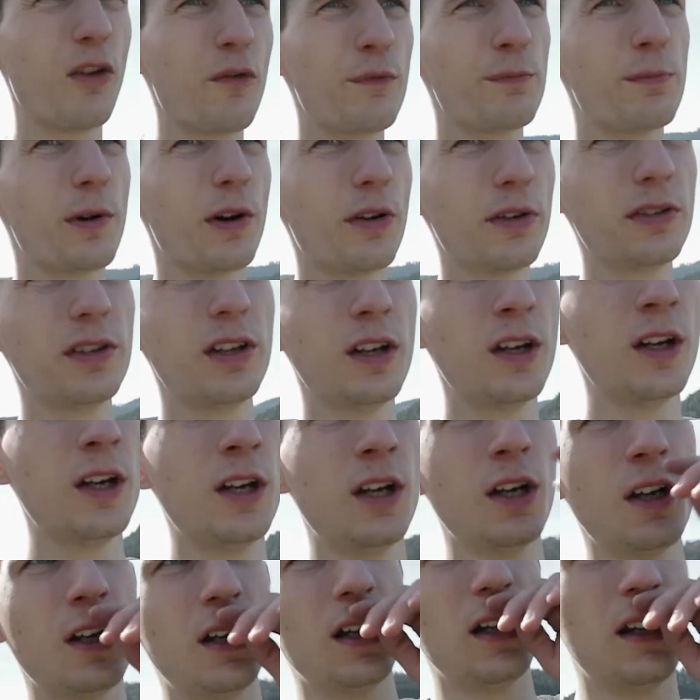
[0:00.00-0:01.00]
aufbauen,
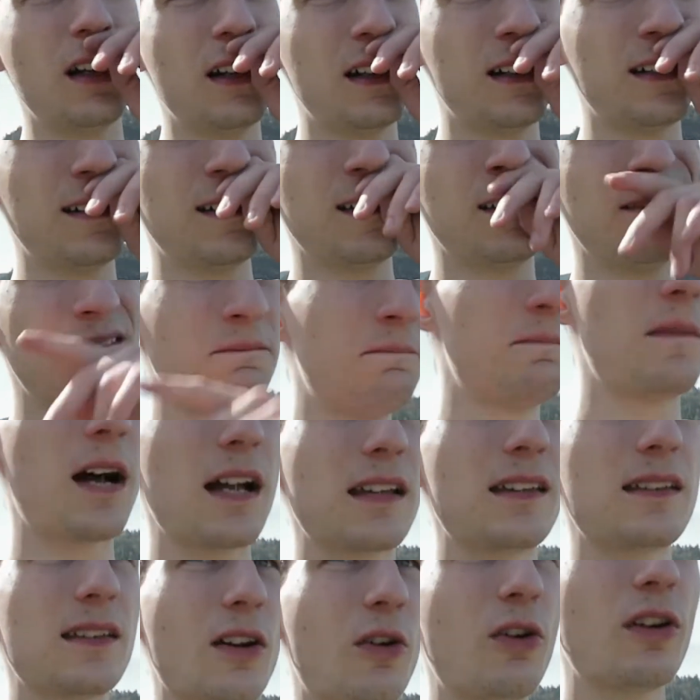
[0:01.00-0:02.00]
ähm,
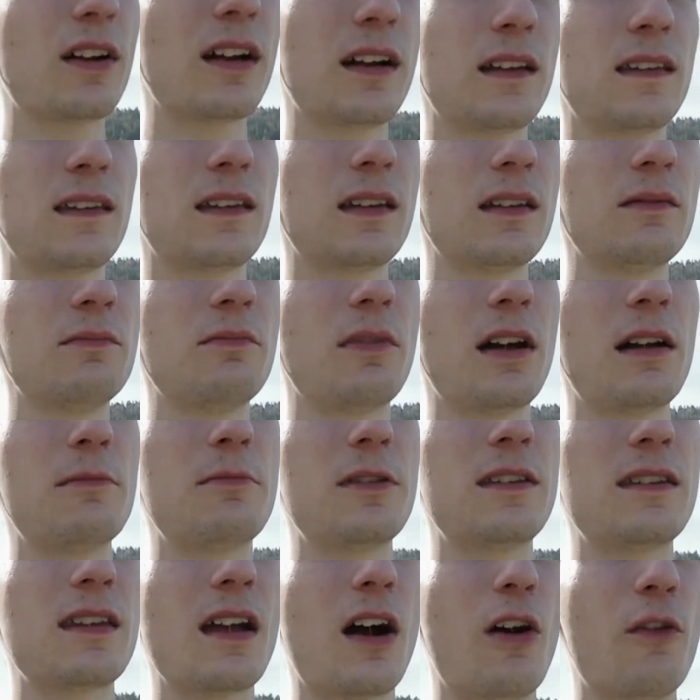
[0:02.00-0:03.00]
macht das auch keinen Sinn, weil
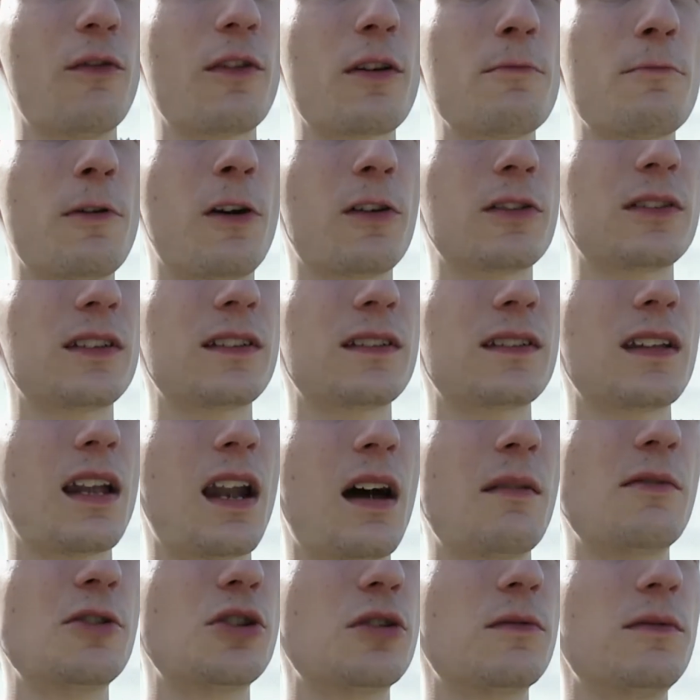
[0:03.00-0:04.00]
bis der aufgebaut ist, dann
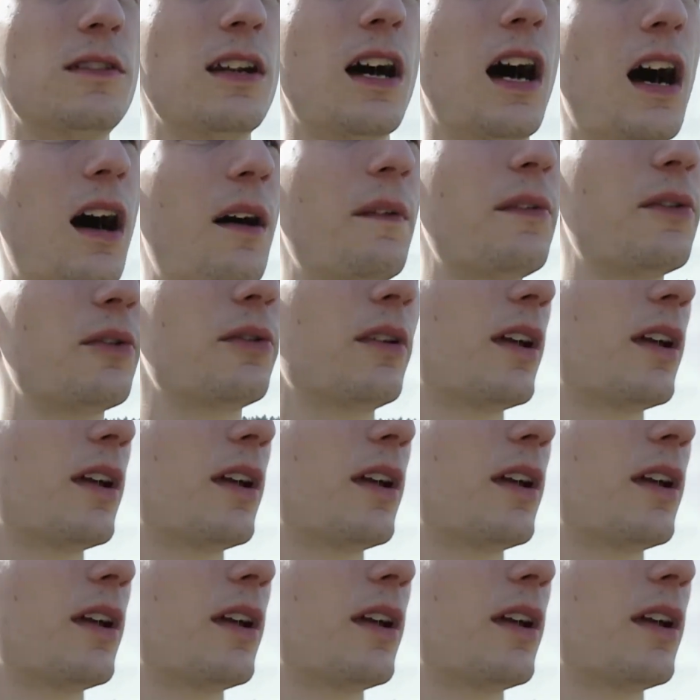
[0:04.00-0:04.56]
haben wir schon wieder Abend